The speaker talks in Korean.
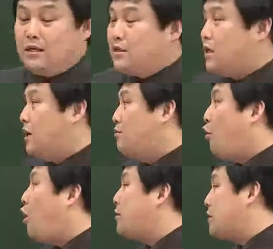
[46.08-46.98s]
자,
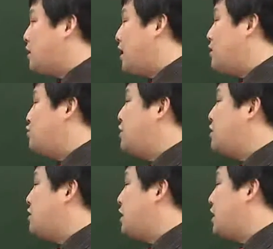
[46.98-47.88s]
보험은 선택할 수
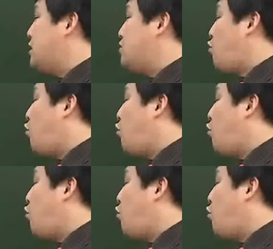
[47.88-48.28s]
있는 거니까는